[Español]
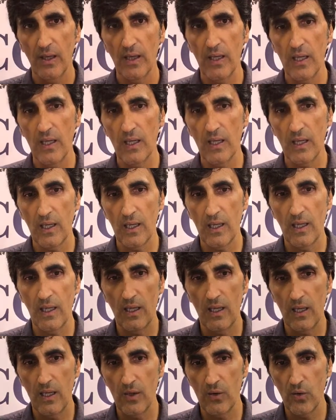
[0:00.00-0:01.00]
y
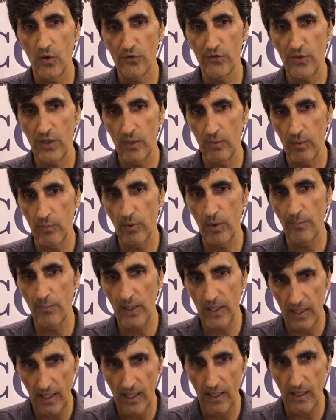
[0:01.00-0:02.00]
que nos sirve pues
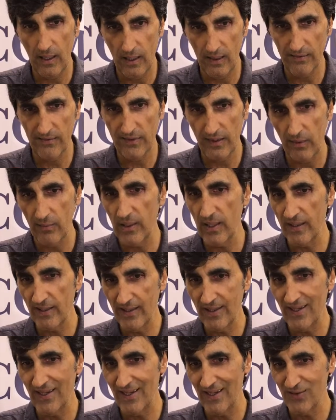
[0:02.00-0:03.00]
para saber
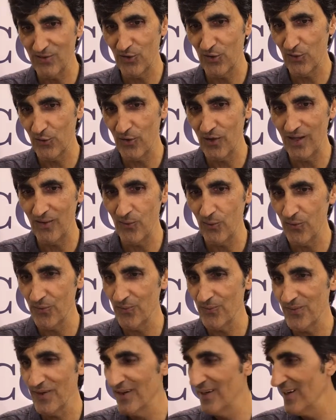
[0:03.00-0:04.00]
que esto no es
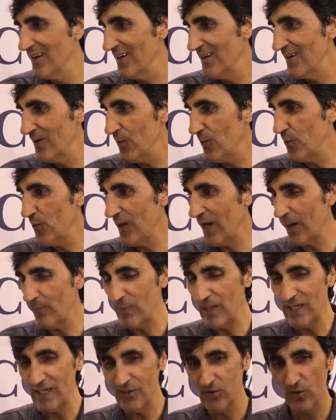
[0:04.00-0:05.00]
un, un
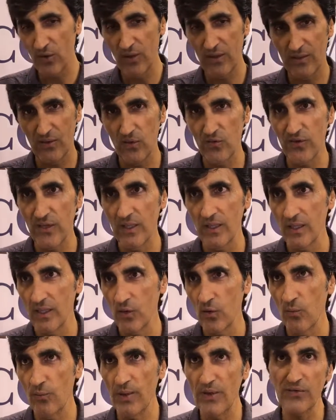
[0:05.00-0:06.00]
caminito de rosas ni
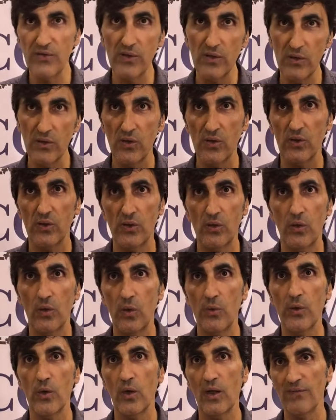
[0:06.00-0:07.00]
ningún paseo, yo creo que
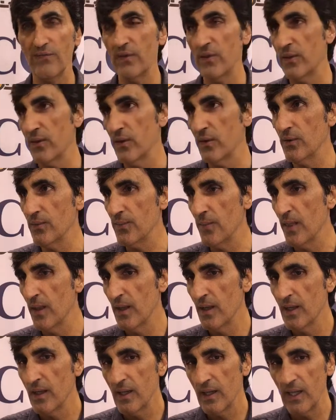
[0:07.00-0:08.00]
lo vio la afición
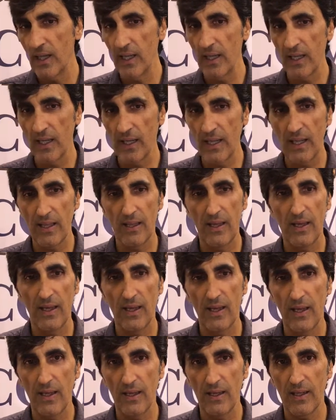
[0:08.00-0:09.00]
y que
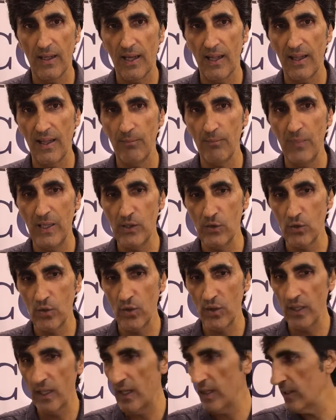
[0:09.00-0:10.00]
cada, cada
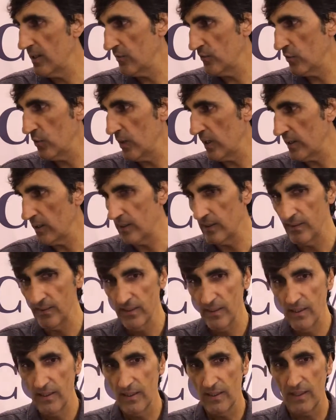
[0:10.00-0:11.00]
victoria hay que sudarla.
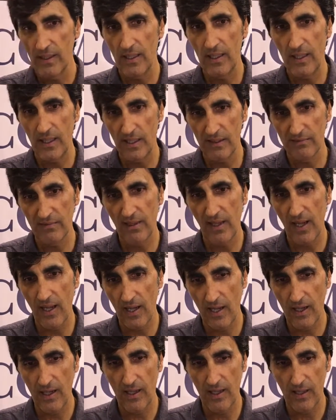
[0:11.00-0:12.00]
Y
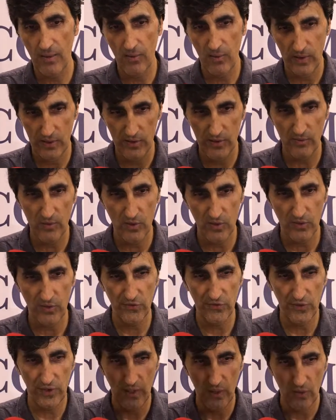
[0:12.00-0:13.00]
esta, bueno, hemos
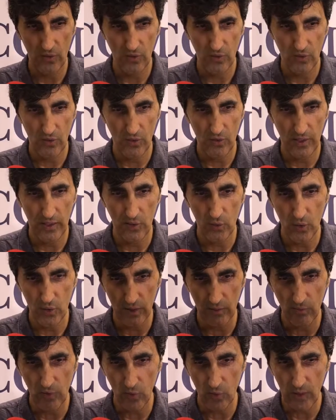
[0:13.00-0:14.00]
conseguido en el
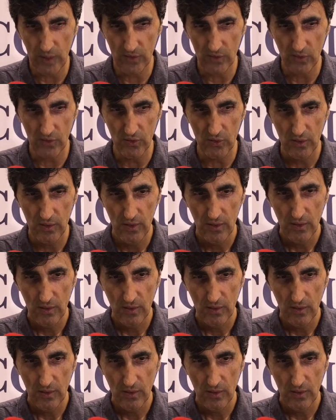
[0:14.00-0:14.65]
último cuarto